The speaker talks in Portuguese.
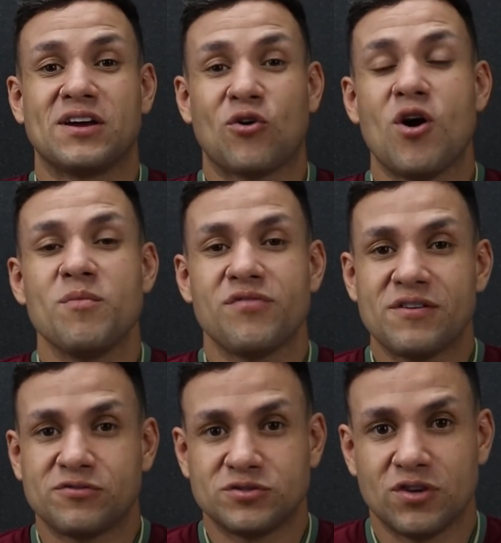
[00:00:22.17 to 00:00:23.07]
Como
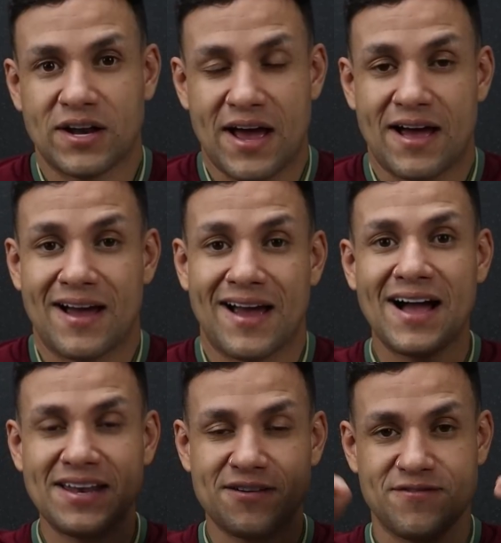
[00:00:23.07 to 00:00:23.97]
vai funcionar?
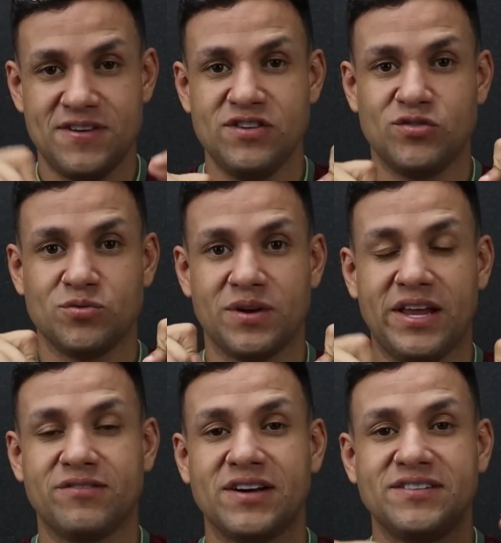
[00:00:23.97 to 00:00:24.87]
Cada vídeo,
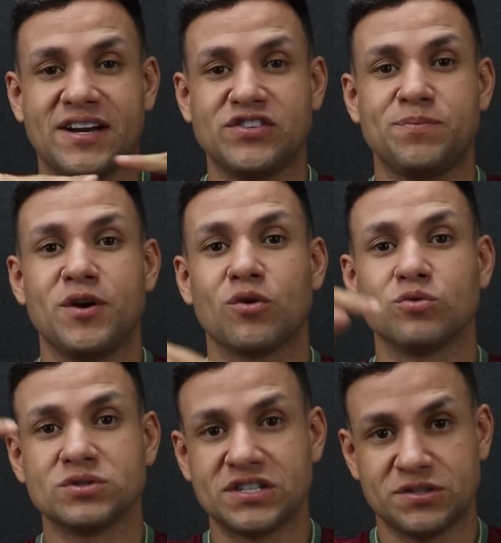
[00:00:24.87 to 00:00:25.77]
ele vai gerar as
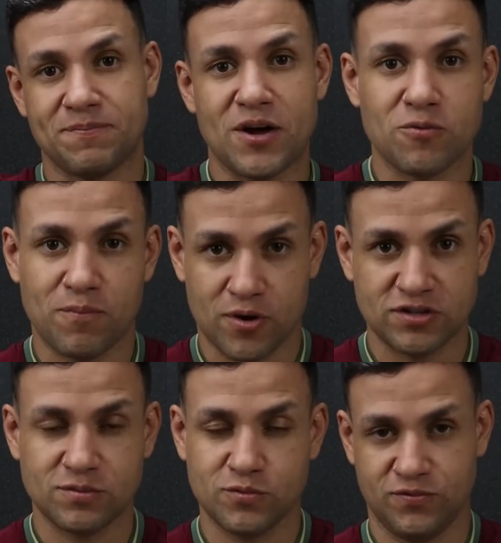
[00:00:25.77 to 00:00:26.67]
perguntas para o
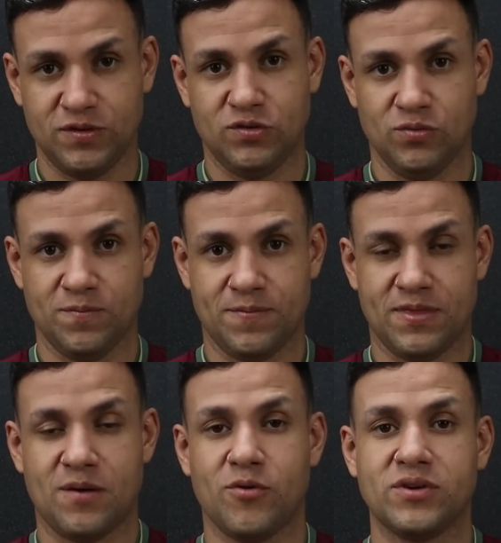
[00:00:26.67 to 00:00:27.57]
próximo vídeo,
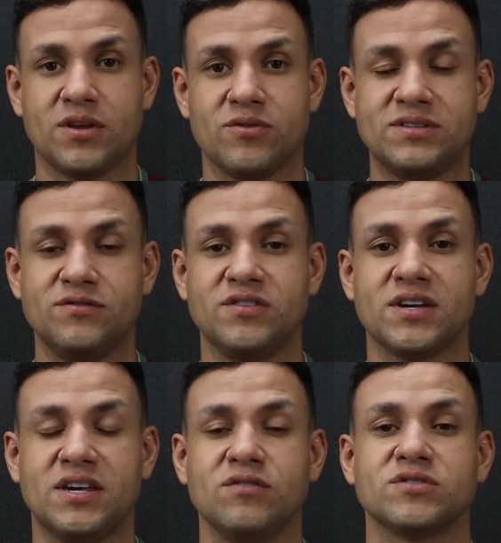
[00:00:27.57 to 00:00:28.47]
tá bom? Então, esse vídeo
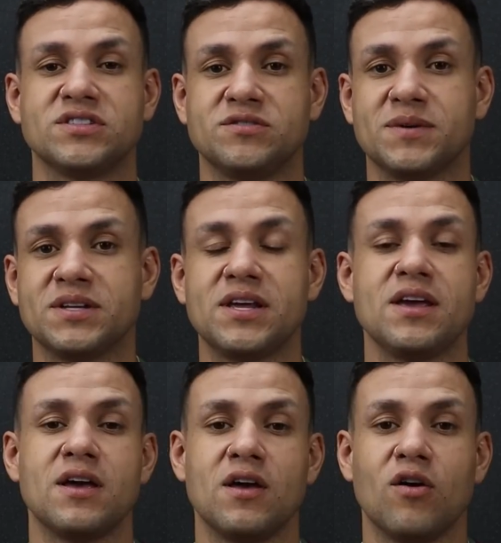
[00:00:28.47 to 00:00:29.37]
aqui vocês
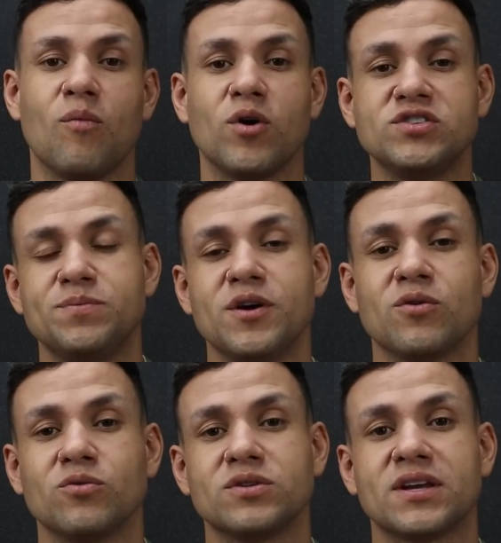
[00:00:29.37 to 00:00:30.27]
mandem um monte de
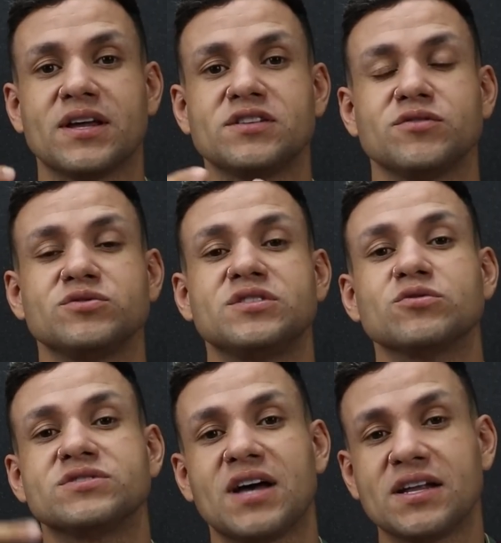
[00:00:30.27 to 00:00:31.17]
perguntas que elas vão ser
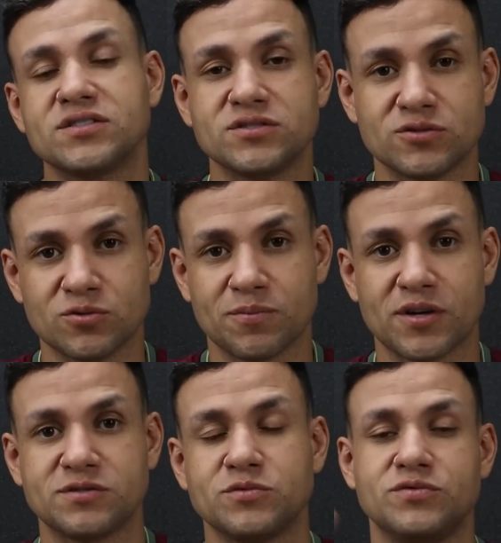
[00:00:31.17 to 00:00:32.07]
usadas no
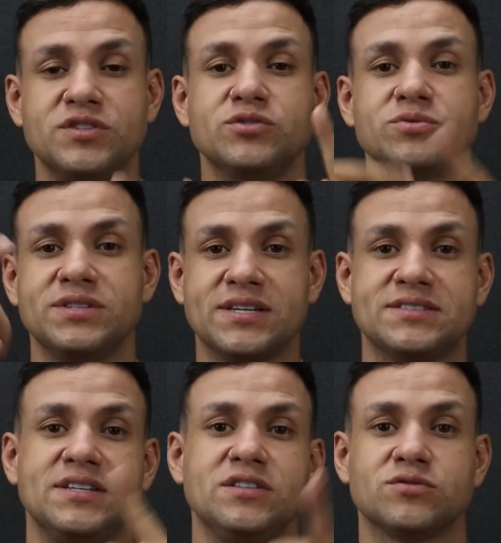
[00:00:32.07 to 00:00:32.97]
próximo vídeo e
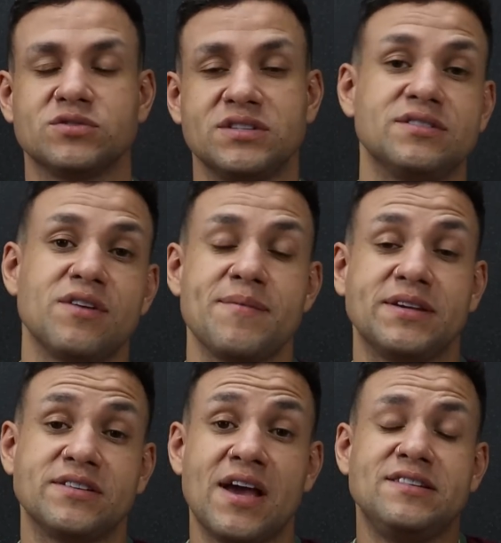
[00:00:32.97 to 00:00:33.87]
assim
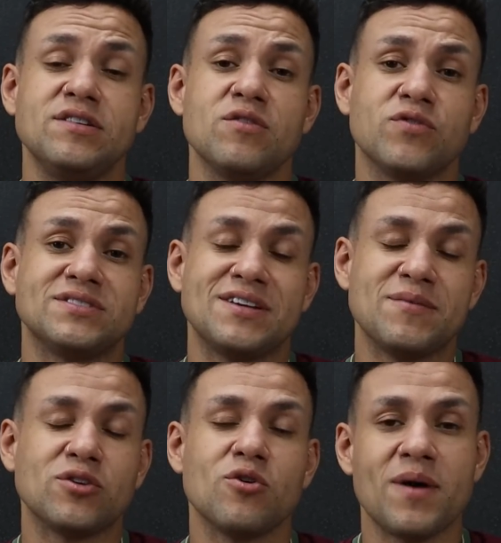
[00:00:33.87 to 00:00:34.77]
sucessivamente. Se você
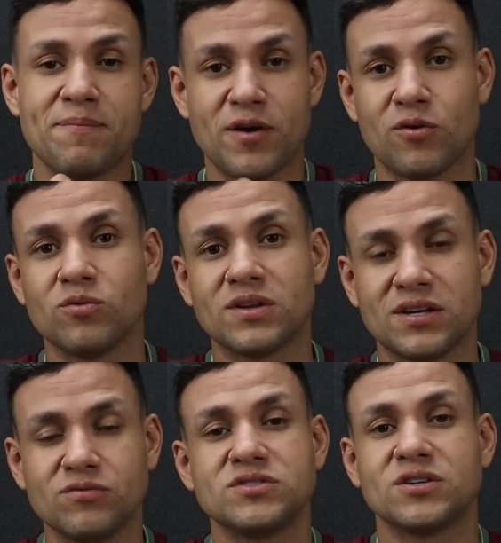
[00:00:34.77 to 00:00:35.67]
mandou uma pergunta
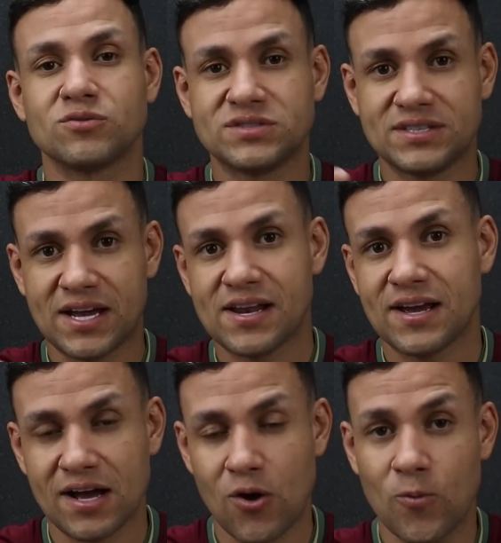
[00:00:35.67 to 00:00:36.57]
que você considera
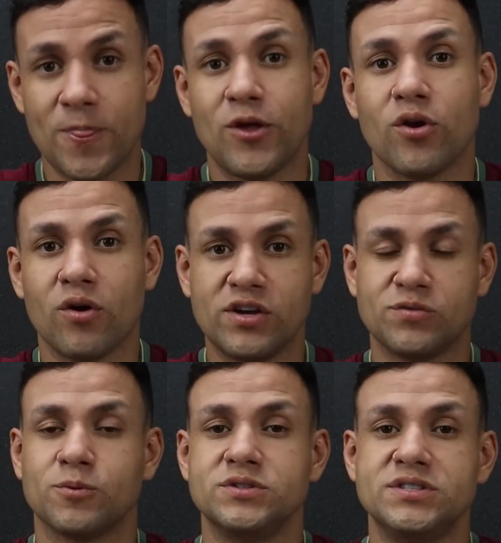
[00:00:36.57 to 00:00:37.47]
legal e eu não
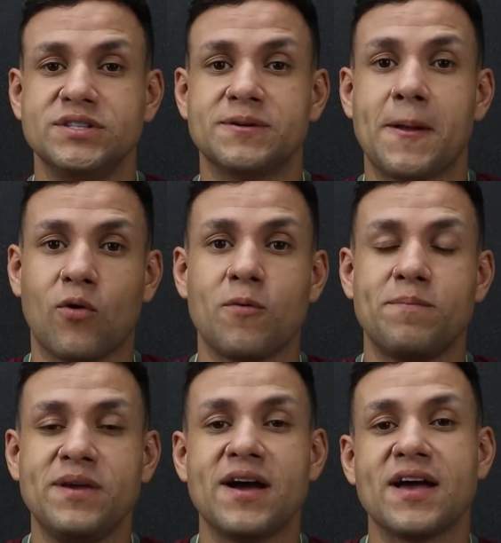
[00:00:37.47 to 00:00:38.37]
respondi,
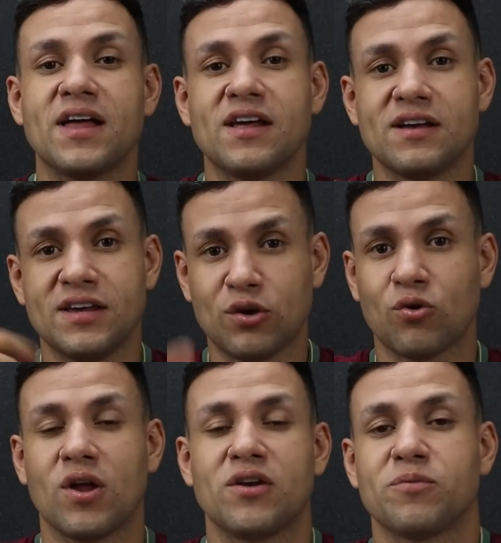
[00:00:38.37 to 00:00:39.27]
copia ela e
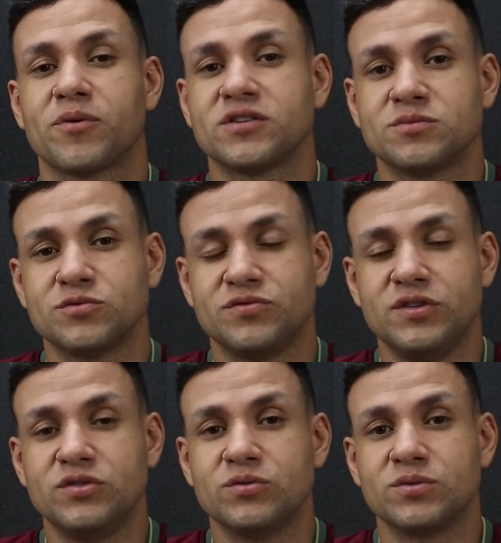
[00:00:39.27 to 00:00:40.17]
cola no próximo
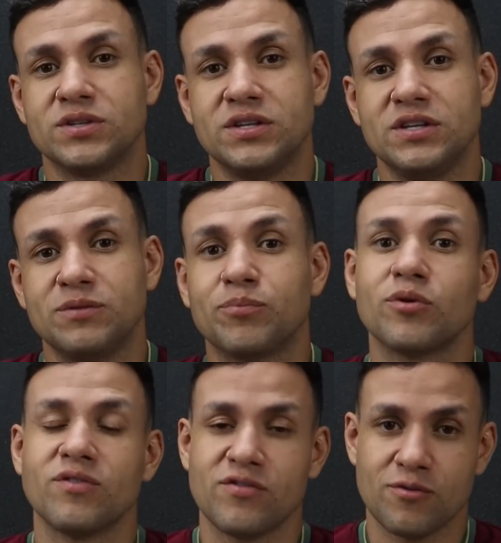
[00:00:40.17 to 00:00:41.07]
vídeo que
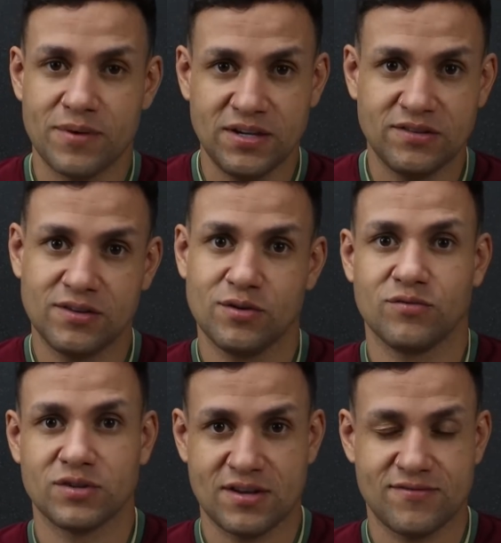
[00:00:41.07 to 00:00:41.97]
provavelmente eu
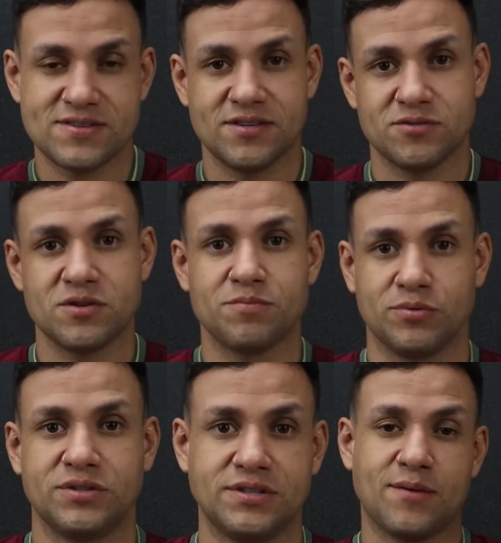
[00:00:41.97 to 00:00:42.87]
vou estar tá fazendo
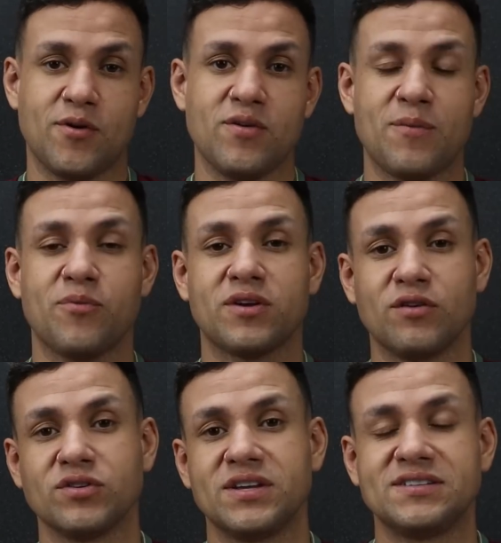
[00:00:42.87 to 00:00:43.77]
depois, tá bom? É porque
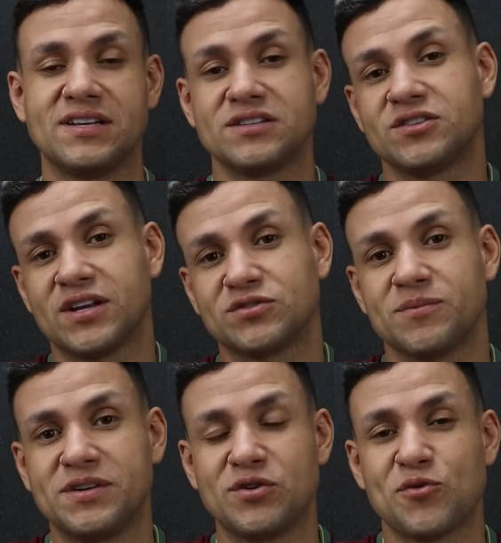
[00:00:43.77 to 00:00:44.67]
eu vou ter que selecionar
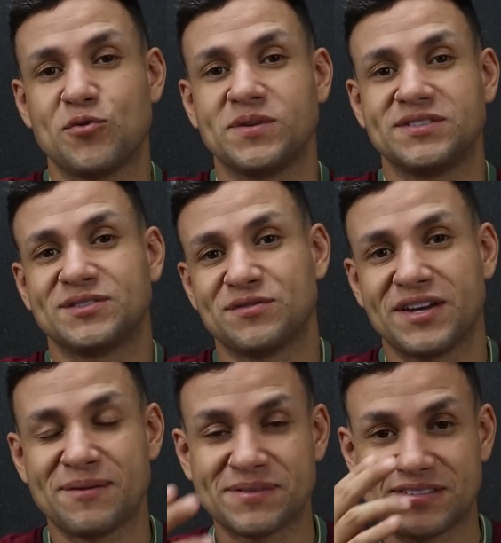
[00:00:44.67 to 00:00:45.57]
somente algumas, não
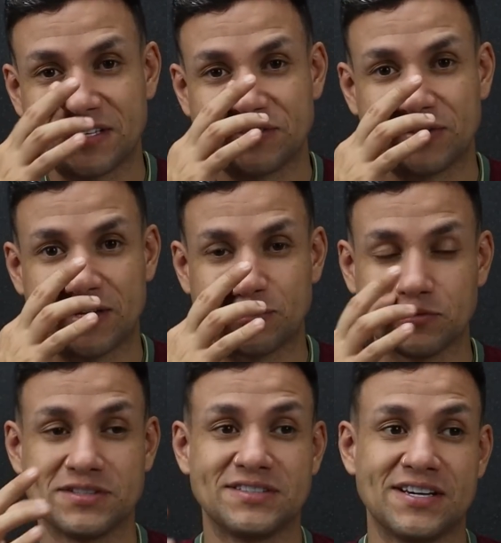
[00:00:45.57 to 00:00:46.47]
vai dar para selecionar
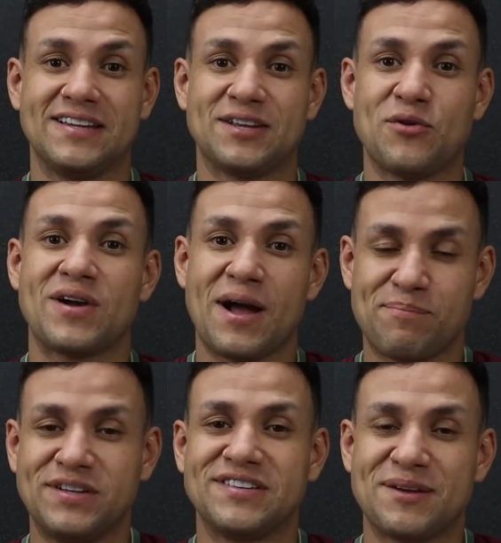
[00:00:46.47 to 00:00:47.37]
todas. Então
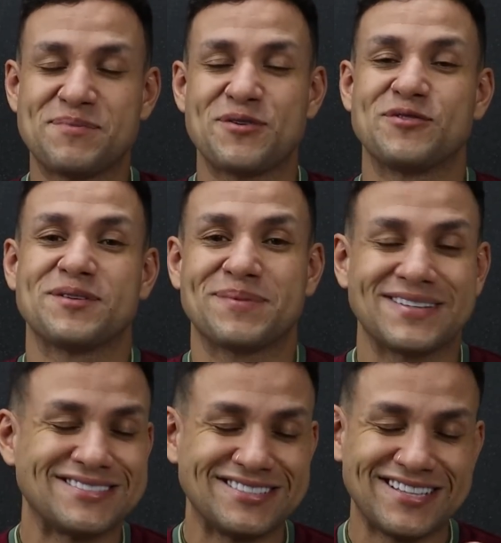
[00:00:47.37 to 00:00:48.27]
capricha na pergunta
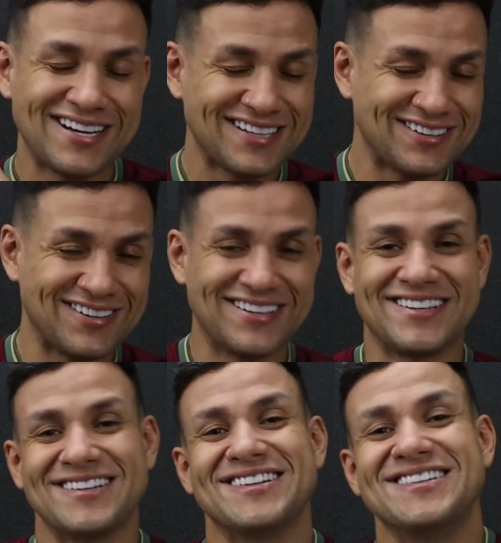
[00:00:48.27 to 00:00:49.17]
para ser já, ó,
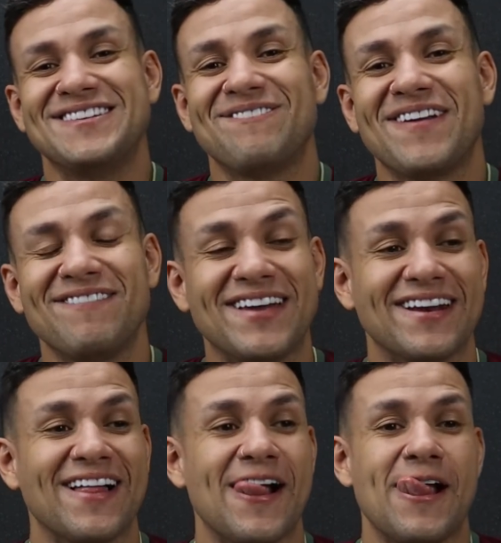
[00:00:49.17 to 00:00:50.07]
de primeira.